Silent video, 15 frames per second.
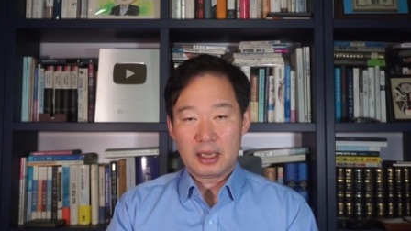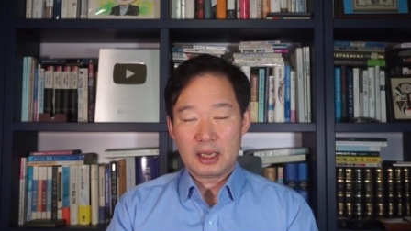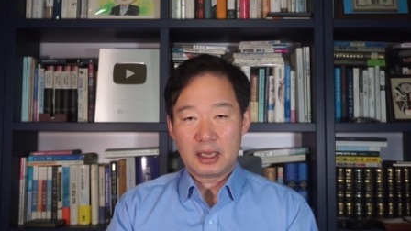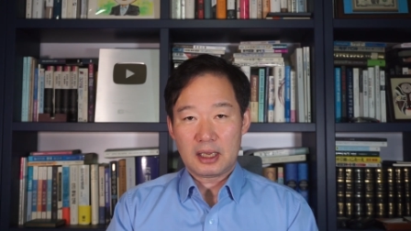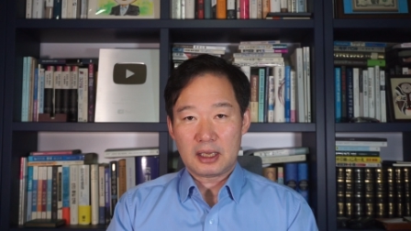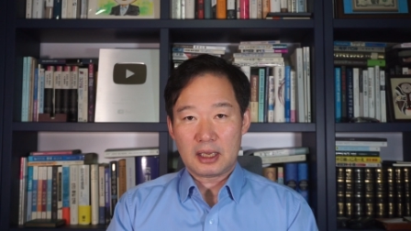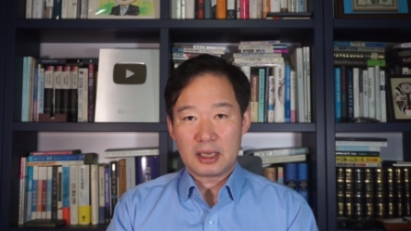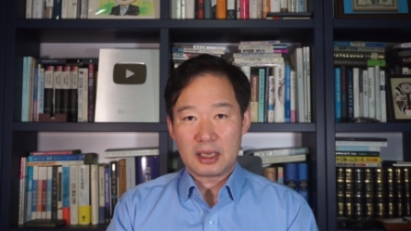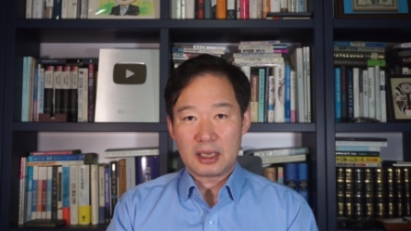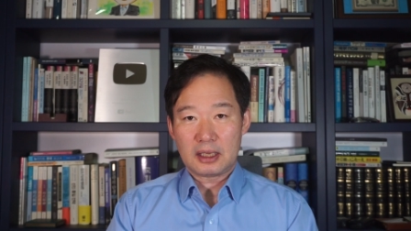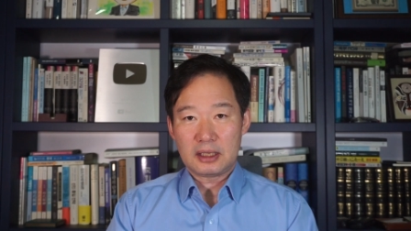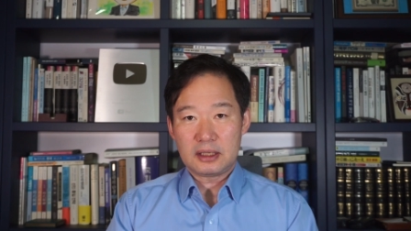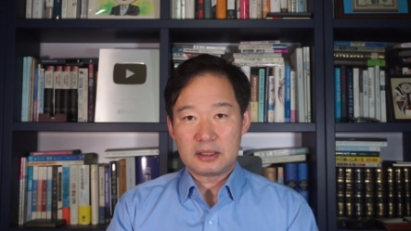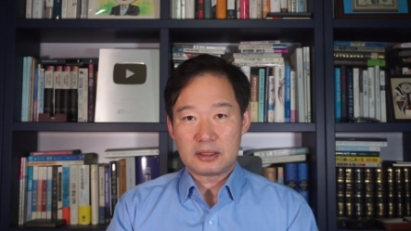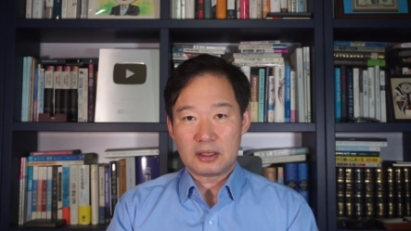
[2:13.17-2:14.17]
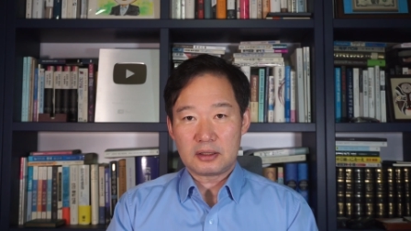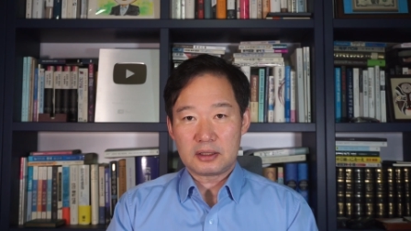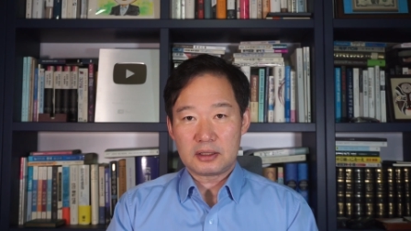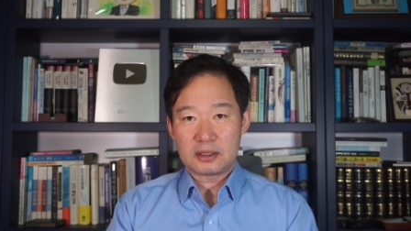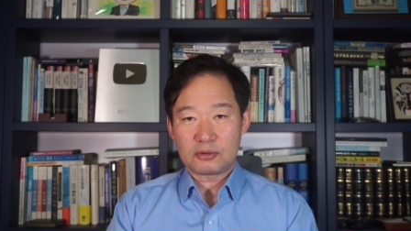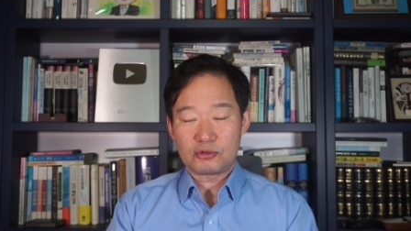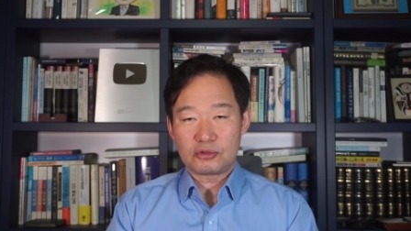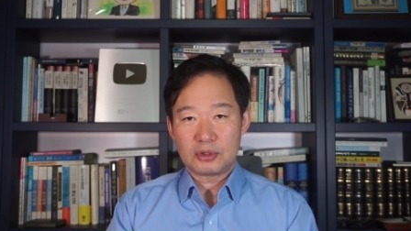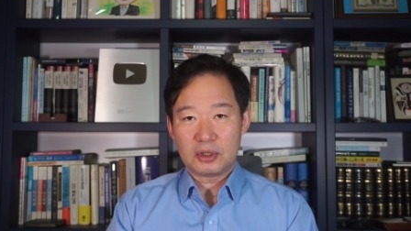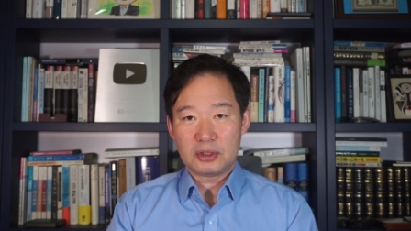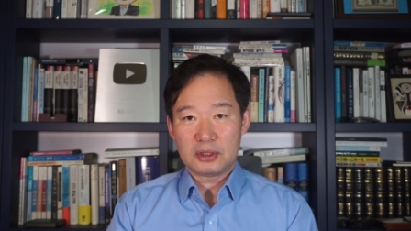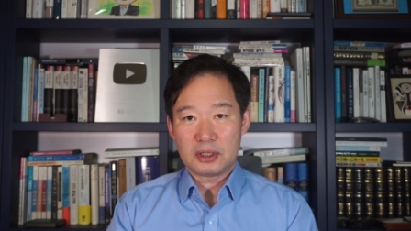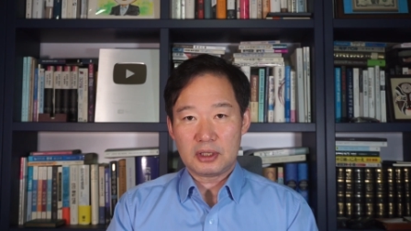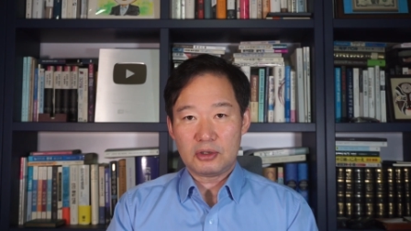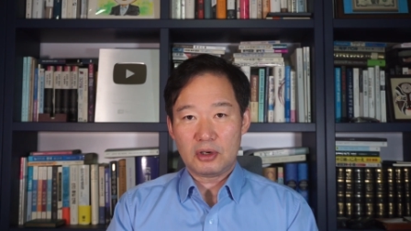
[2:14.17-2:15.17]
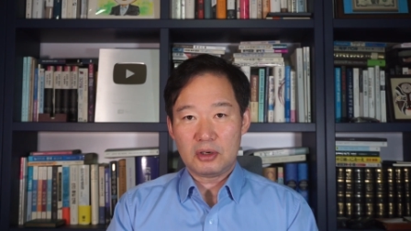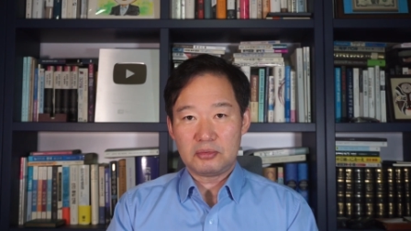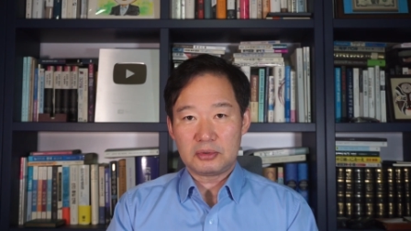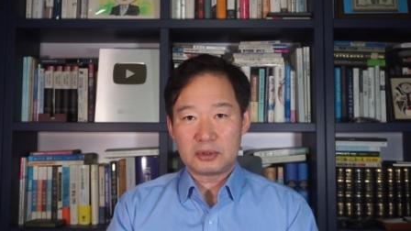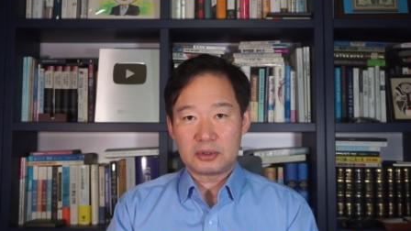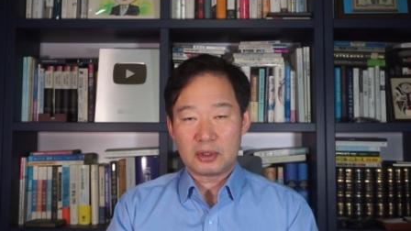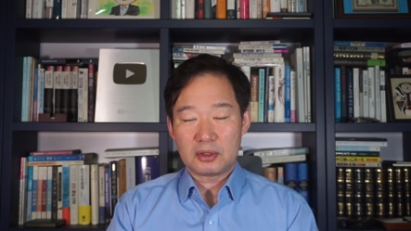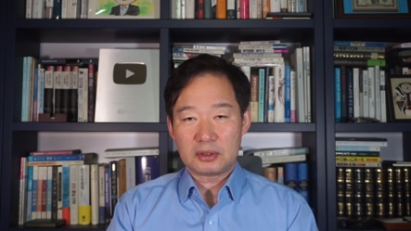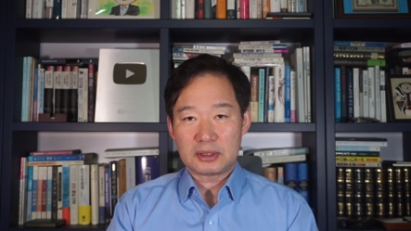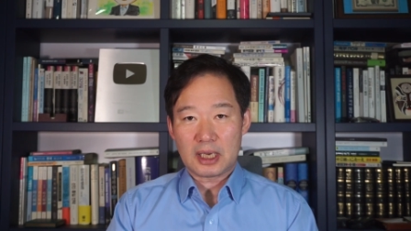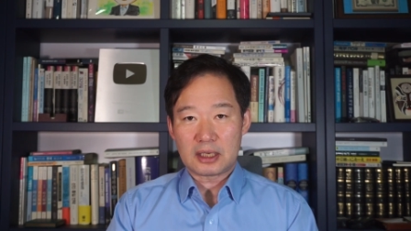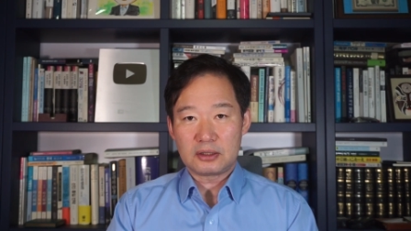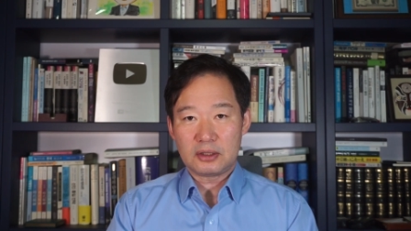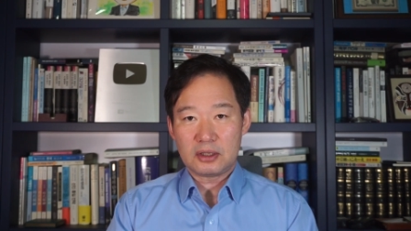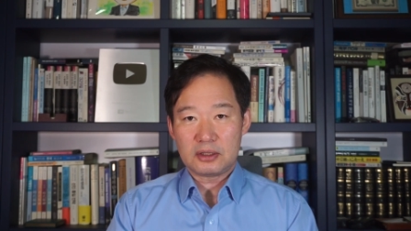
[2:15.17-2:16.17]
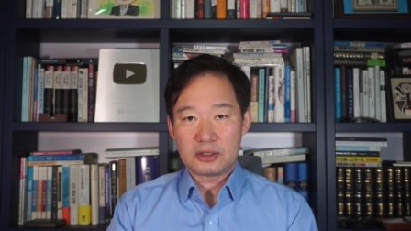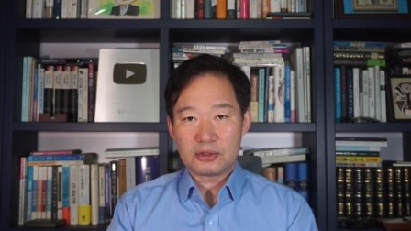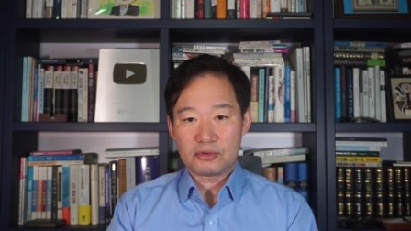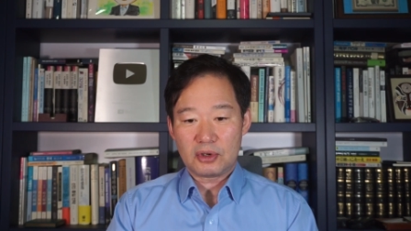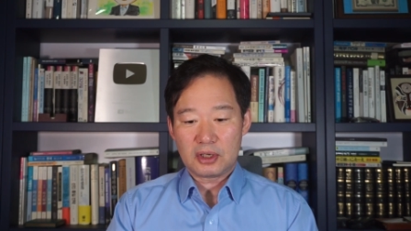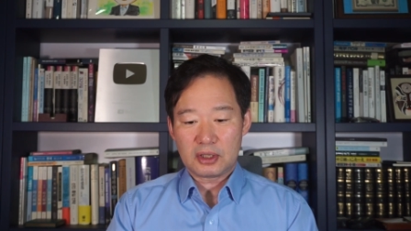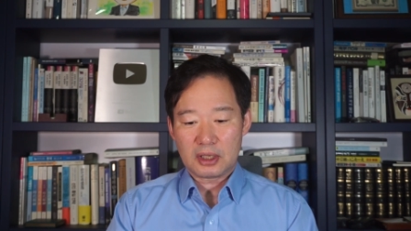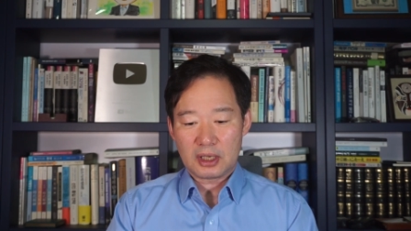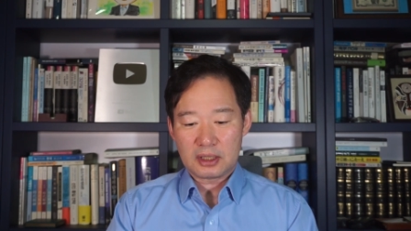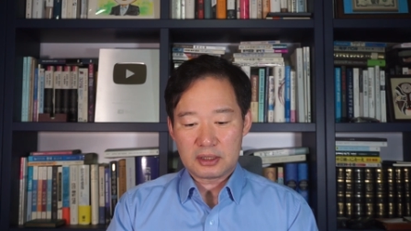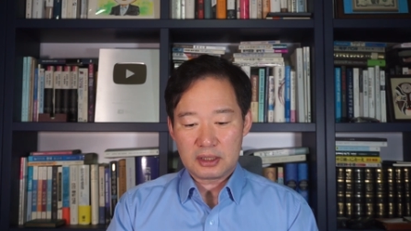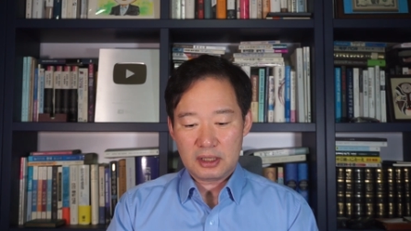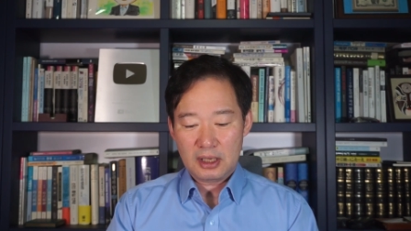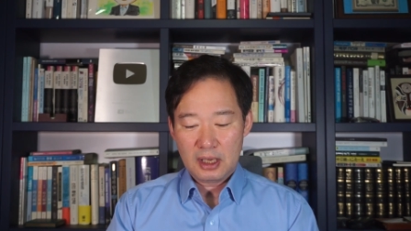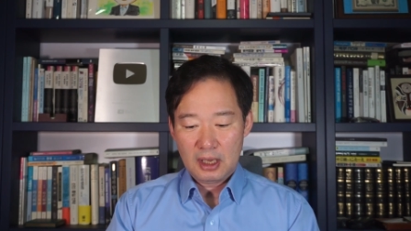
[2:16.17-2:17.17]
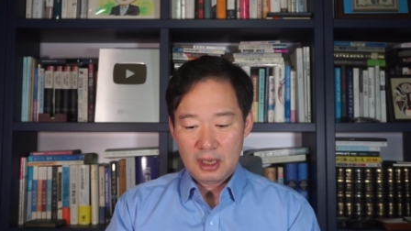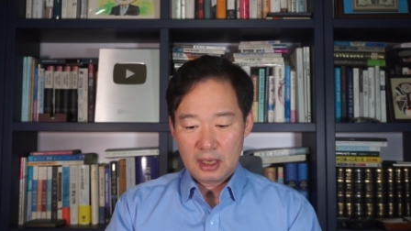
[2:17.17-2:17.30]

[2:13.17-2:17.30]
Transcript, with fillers: 에, 2019년 1월부터 작년 7월까지